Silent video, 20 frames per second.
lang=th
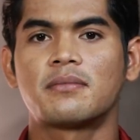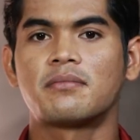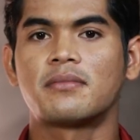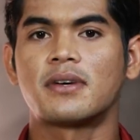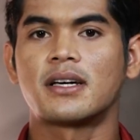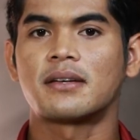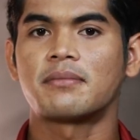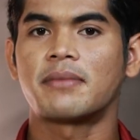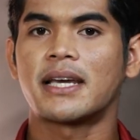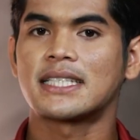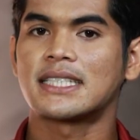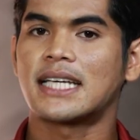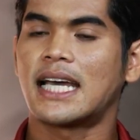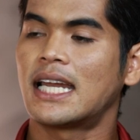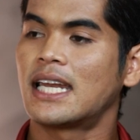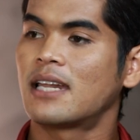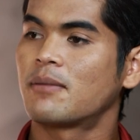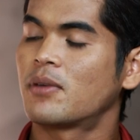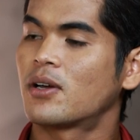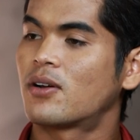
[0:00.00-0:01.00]
เหมือนแบ็กซ้า
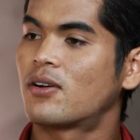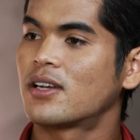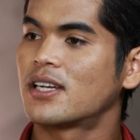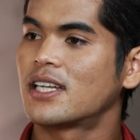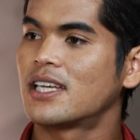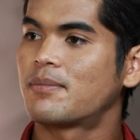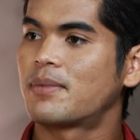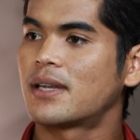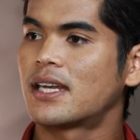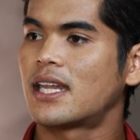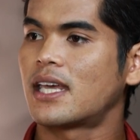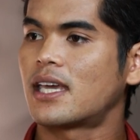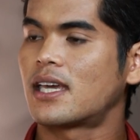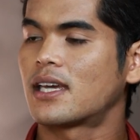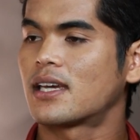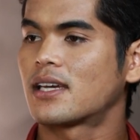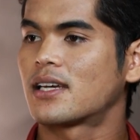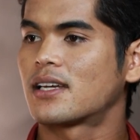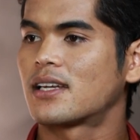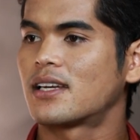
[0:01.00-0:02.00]
ยเล่นไม่ค่อยดีเป็นเด็ก
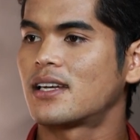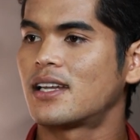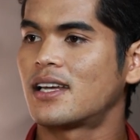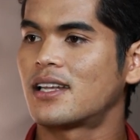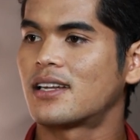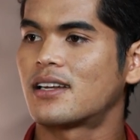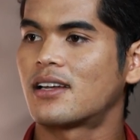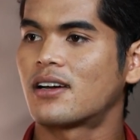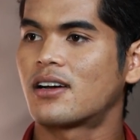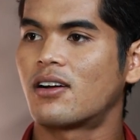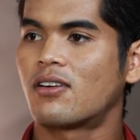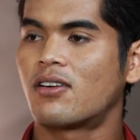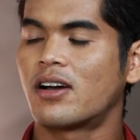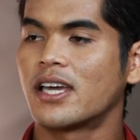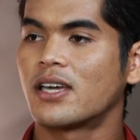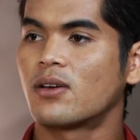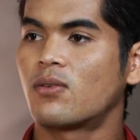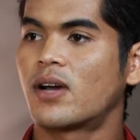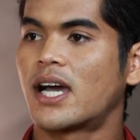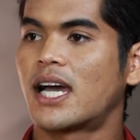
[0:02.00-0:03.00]
เล่นแล้วเขาก็
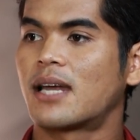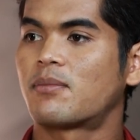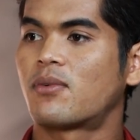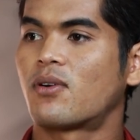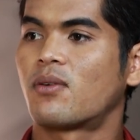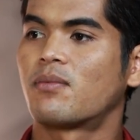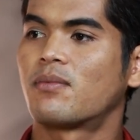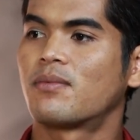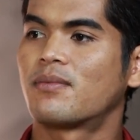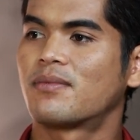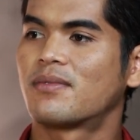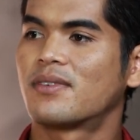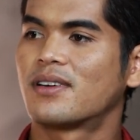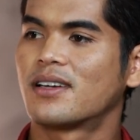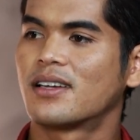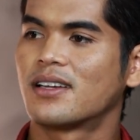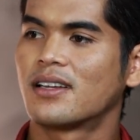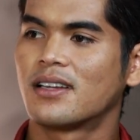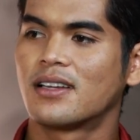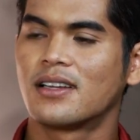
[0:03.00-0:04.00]
ให้โอกาสผมอื